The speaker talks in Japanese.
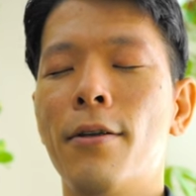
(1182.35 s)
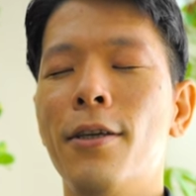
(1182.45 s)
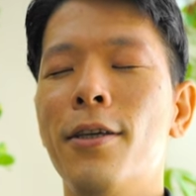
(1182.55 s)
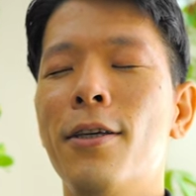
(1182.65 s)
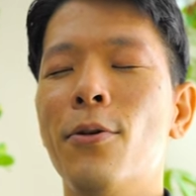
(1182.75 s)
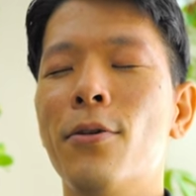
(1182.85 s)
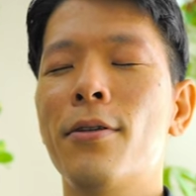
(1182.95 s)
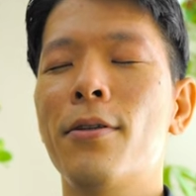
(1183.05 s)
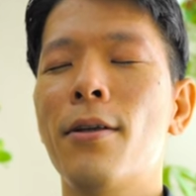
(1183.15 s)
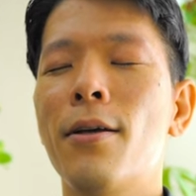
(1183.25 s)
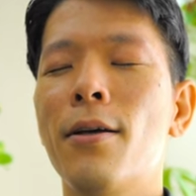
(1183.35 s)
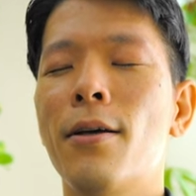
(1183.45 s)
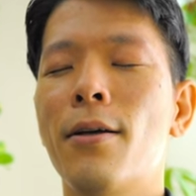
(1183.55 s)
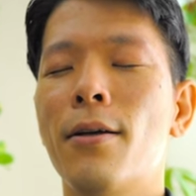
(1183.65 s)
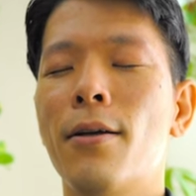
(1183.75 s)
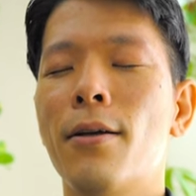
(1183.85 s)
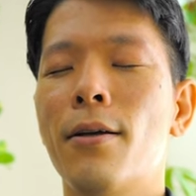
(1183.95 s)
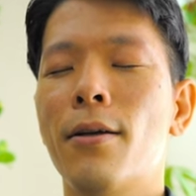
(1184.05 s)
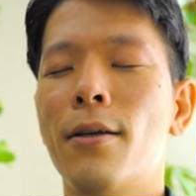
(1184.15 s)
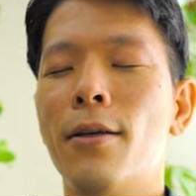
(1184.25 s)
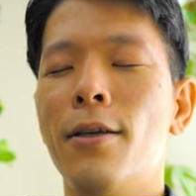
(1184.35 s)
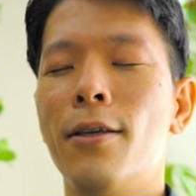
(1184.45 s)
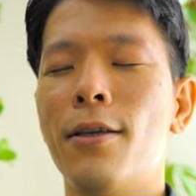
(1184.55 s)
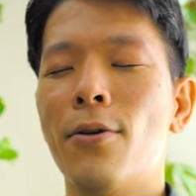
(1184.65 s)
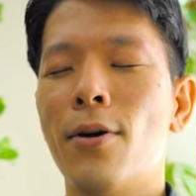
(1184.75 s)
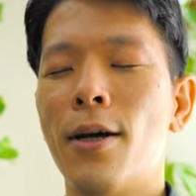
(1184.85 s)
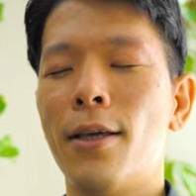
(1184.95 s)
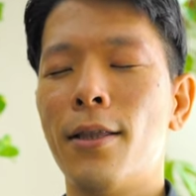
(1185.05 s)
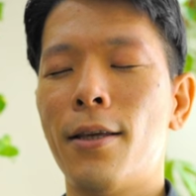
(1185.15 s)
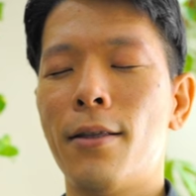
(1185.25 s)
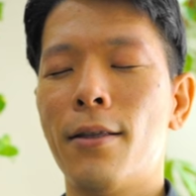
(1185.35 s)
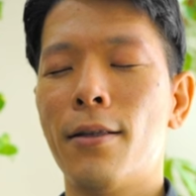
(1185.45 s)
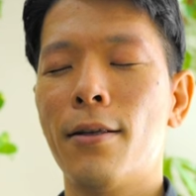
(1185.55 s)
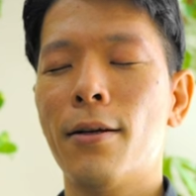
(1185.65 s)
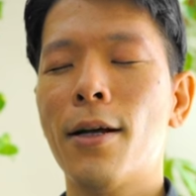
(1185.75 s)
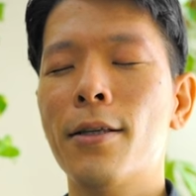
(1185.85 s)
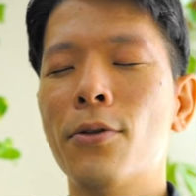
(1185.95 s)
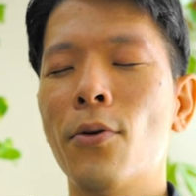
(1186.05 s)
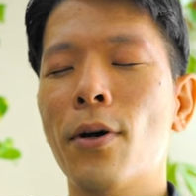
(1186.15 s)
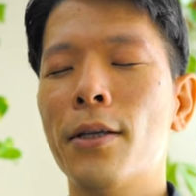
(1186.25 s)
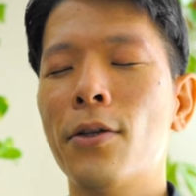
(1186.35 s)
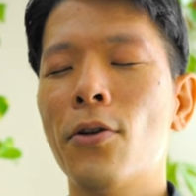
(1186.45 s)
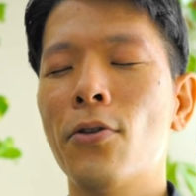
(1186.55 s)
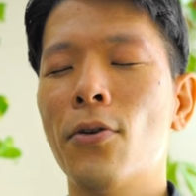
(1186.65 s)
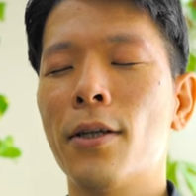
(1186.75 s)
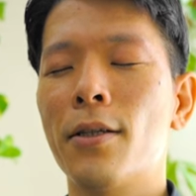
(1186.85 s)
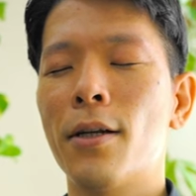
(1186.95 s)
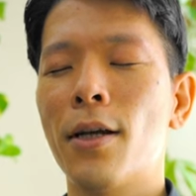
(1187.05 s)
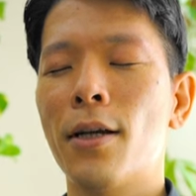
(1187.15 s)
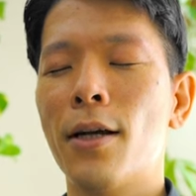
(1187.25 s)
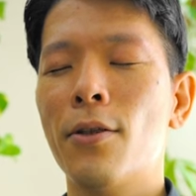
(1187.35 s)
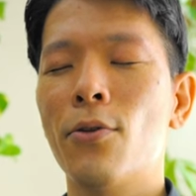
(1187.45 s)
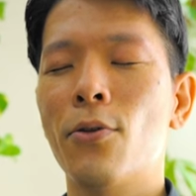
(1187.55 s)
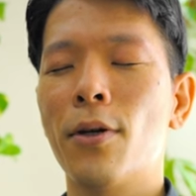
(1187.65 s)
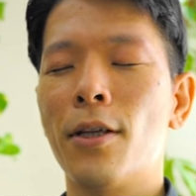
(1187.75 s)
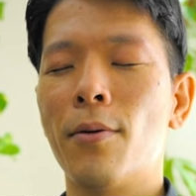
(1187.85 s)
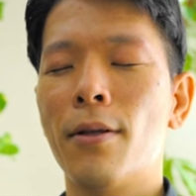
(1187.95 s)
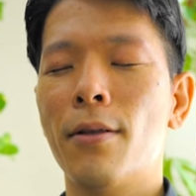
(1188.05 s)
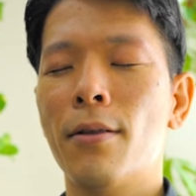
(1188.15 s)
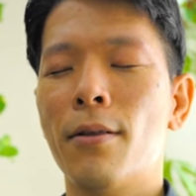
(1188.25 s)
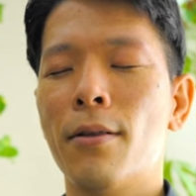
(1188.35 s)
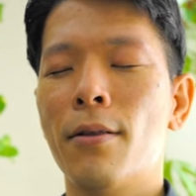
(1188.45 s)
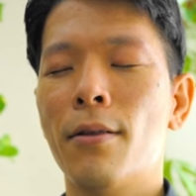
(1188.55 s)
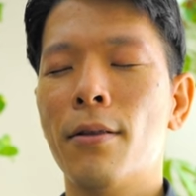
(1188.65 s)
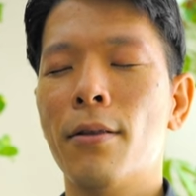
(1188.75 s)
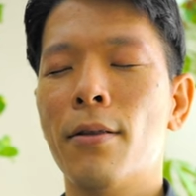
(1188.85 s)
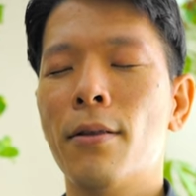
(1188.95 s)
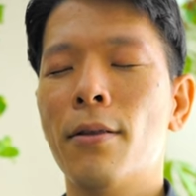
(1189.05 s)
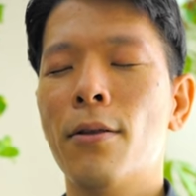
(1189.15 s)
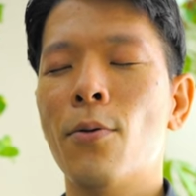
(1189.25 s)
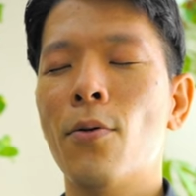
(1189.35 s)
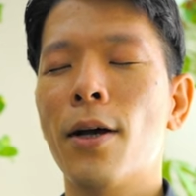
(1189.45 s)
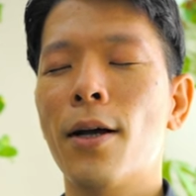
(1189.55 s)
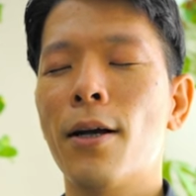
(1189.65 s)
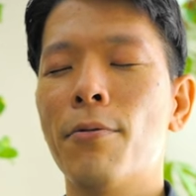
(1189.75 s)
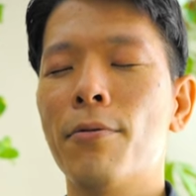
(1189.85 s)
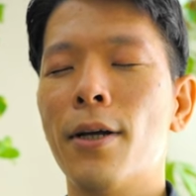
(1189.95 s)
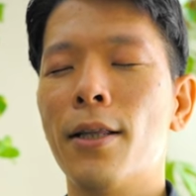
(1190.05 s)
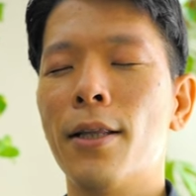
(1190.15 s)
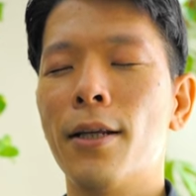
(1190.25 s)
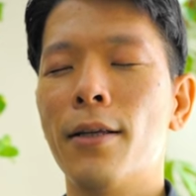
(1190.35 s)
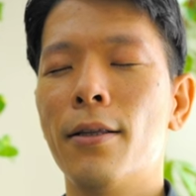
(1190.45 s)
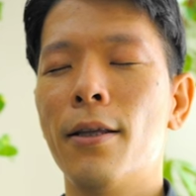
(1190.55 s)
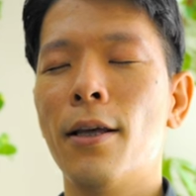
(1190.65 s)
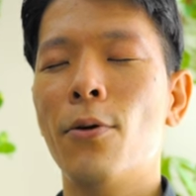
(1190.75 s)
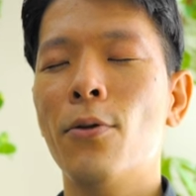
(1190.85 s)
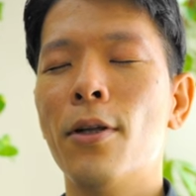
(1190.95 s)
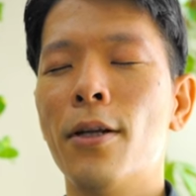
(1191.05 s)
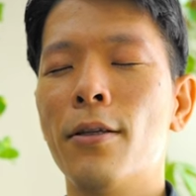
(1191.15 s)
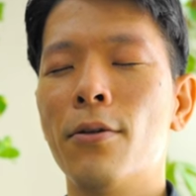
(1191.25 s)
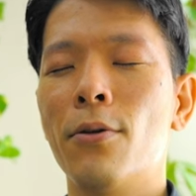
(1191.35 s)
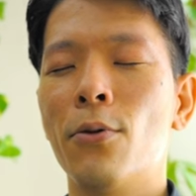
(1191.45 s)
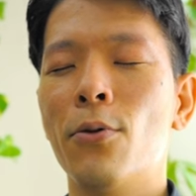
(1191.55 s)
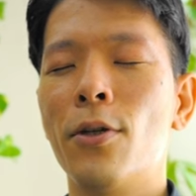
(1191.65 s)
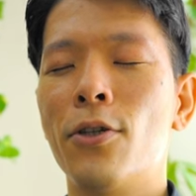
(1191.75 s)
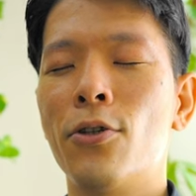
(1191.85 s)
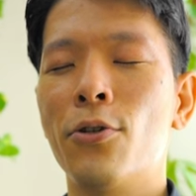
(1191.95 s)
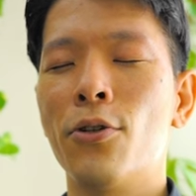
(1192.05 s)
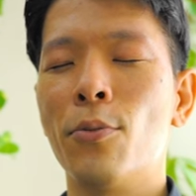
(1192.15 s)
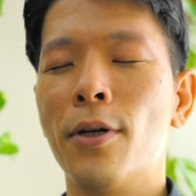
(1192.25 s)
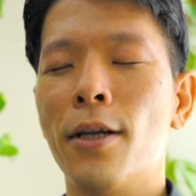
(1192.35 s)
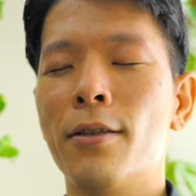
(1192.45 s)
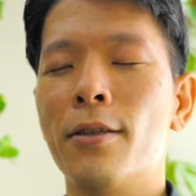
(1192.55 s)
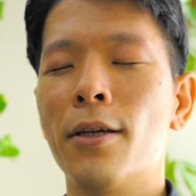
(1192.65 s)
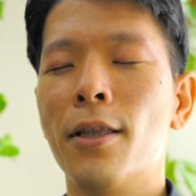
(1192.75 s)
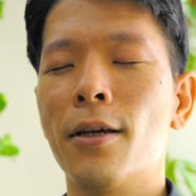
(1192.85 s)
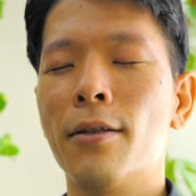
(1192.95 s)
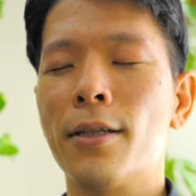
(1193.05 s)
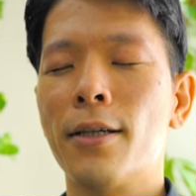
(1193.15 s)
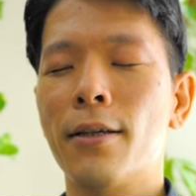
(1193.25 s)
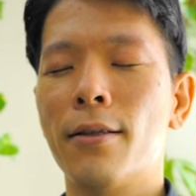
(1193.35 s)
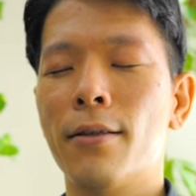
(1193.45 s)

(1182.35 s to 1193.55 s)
息を吸って、息を吐いて、数を数えるのが辛いなという方は、お腹が膨らんだり、へこんだりすることに注意を向け続けてください。